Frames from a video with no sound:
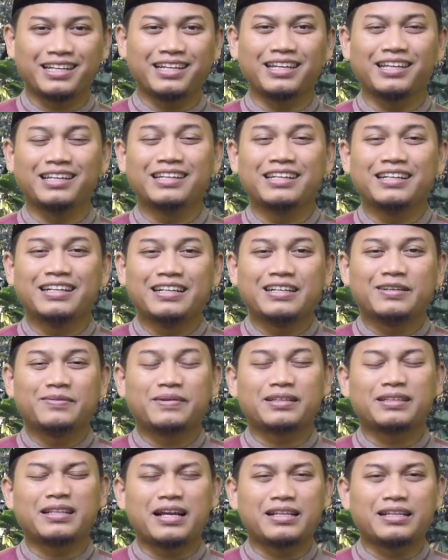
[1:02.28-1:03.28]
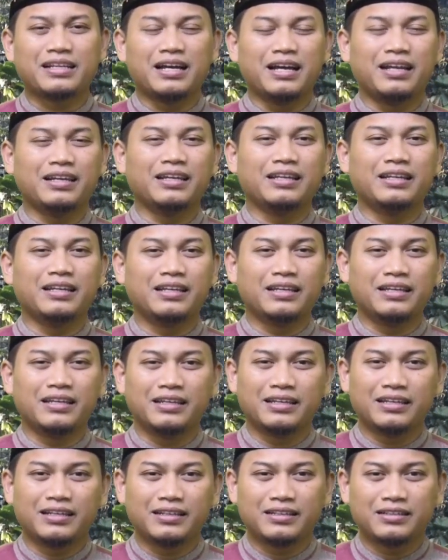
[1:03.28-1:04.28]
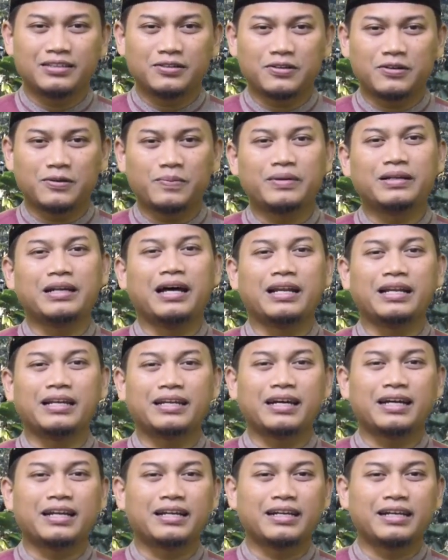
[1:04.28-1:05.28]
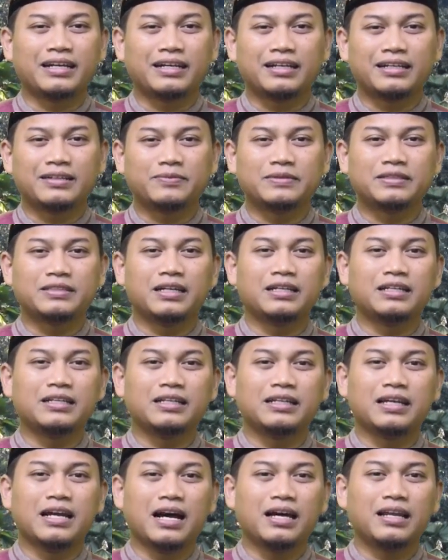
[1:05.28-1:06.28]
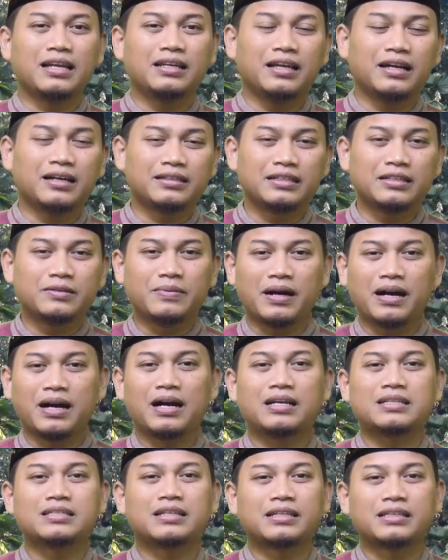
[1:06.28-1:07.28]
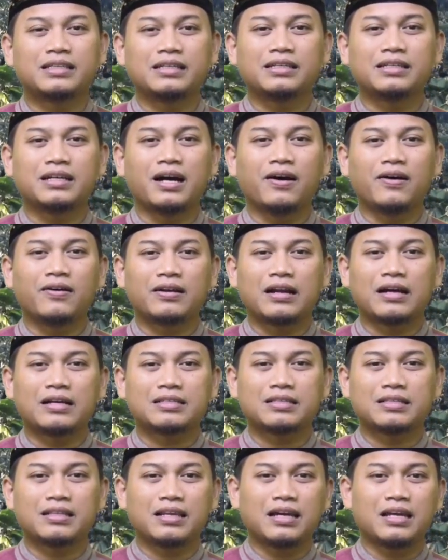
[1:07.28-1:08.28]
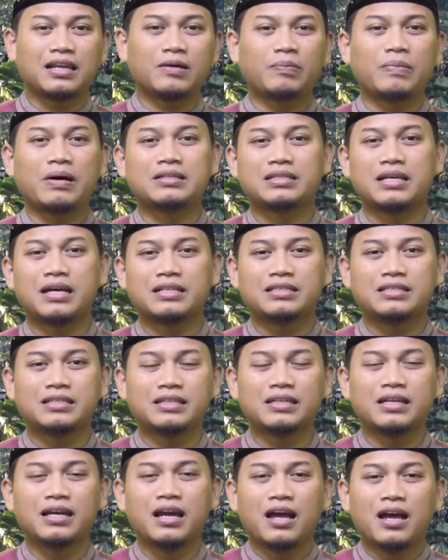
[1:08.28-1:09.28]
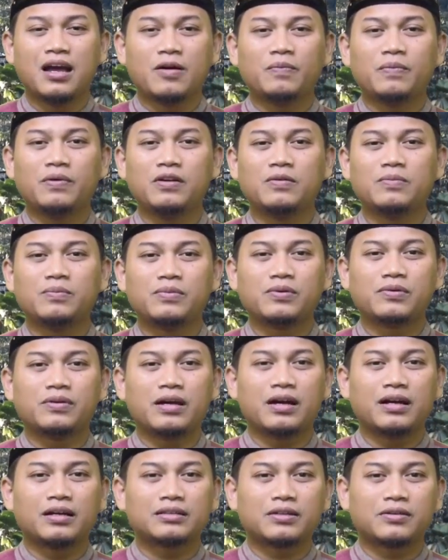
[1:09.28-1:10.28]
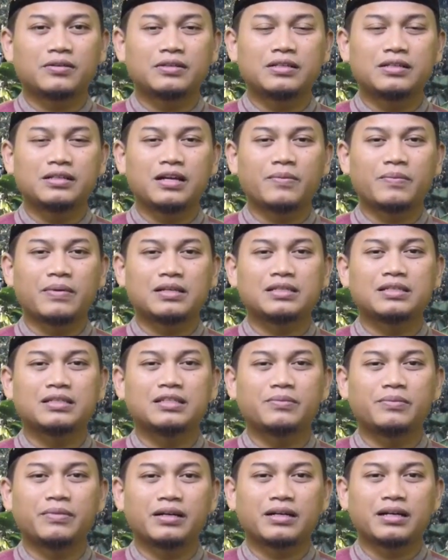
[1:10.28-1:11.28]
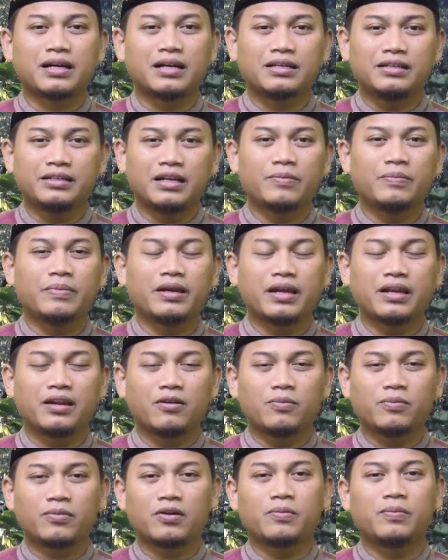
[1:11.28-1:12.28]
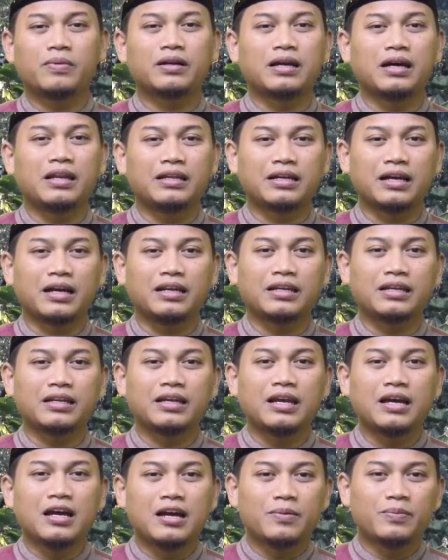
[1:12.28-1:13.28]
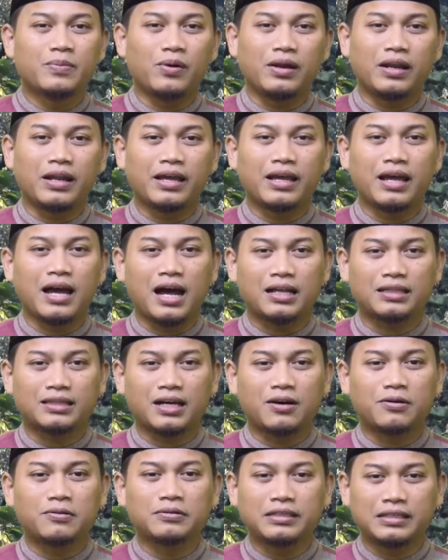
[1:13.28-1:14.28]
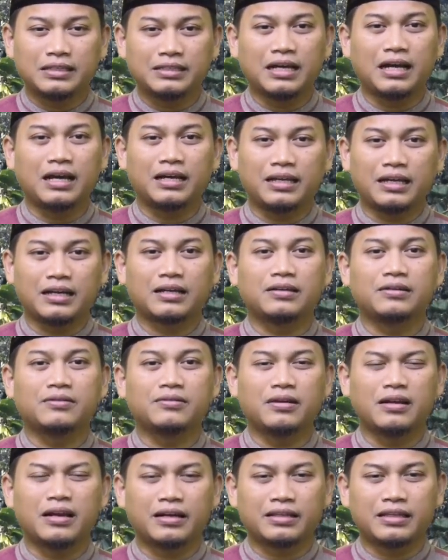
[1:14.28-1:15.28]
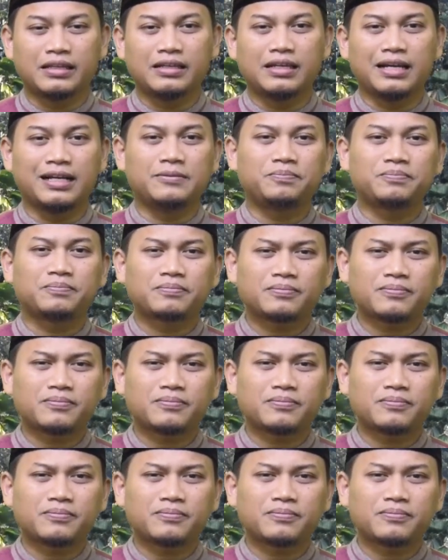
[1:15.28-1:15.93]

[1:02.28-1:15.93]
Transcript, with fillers: Ini pertanyaan ini cukup menarik karena menjadi hal yang dibahas ketika orang setelah lepas haji belum pulang terus dia masih di Mekah dia ingin umroh berkali-kali boleh atau tidak yang kedua yang ketiga.